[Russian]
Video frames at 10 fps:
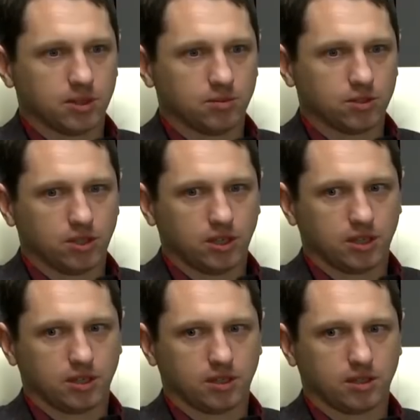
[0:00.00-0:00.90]
потому что
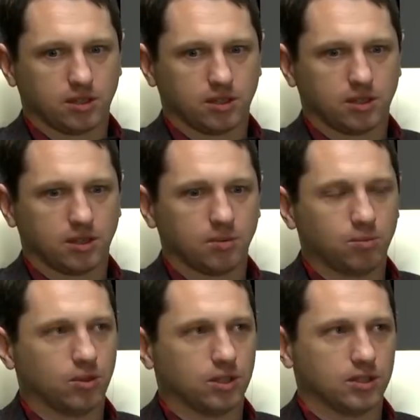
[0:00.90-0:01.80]
я
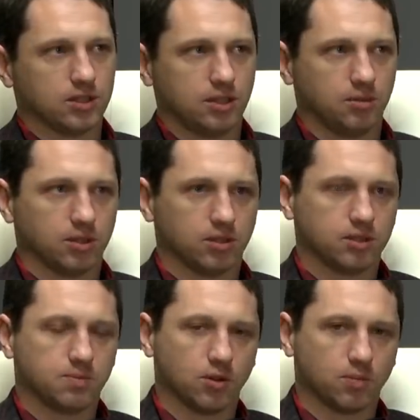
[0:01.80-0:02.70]
работал с ними, mm то
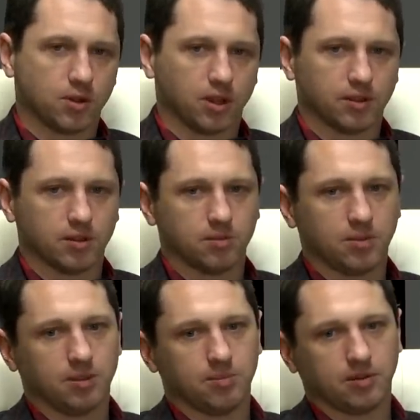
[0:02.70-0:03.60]
есть покупал
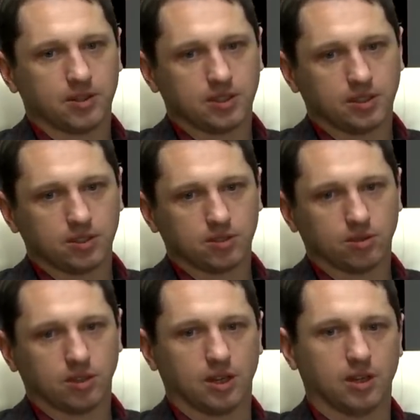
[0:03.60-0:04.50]
автомобили, привозил их
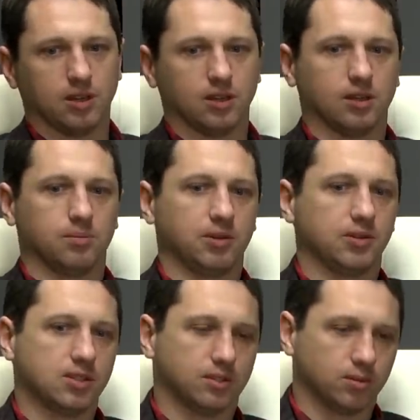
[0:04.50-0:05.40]
сюда, э,
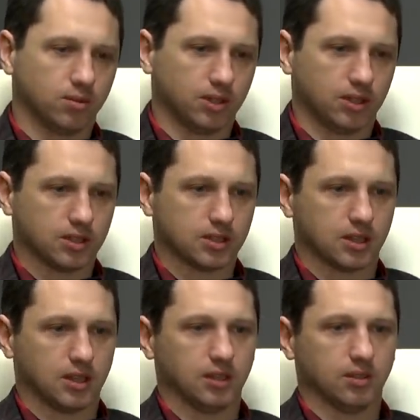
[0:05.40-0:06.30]
привозил их в другие
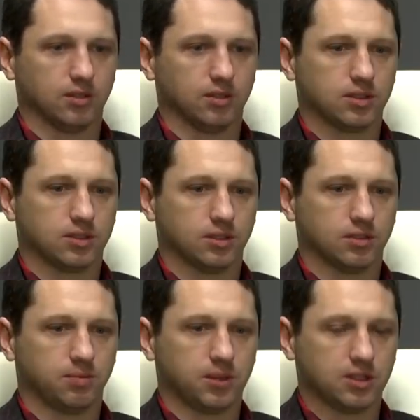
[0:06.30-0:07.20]
страны. То есть,
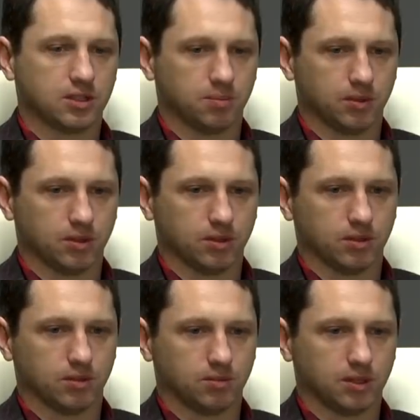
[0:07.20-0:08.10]
э, в
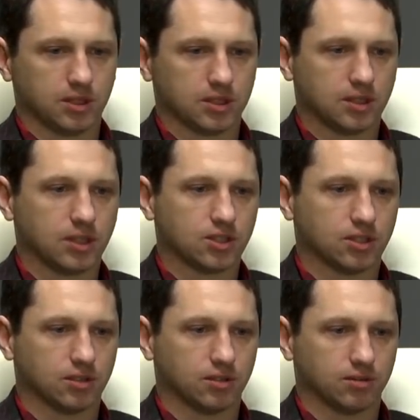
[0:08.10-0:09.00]
принципе, моя
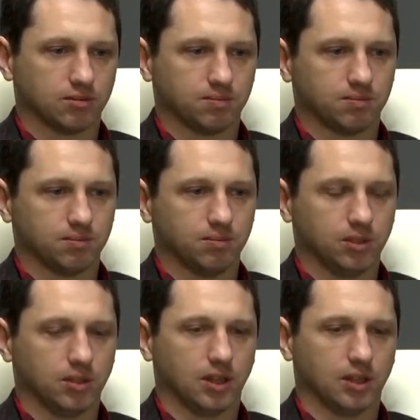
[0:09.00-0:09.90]
задача
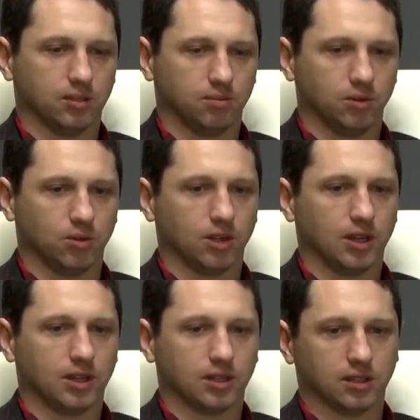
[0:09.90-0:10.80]
была много
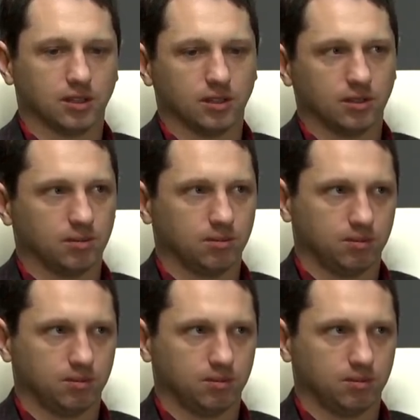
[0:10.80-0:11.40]
лет, это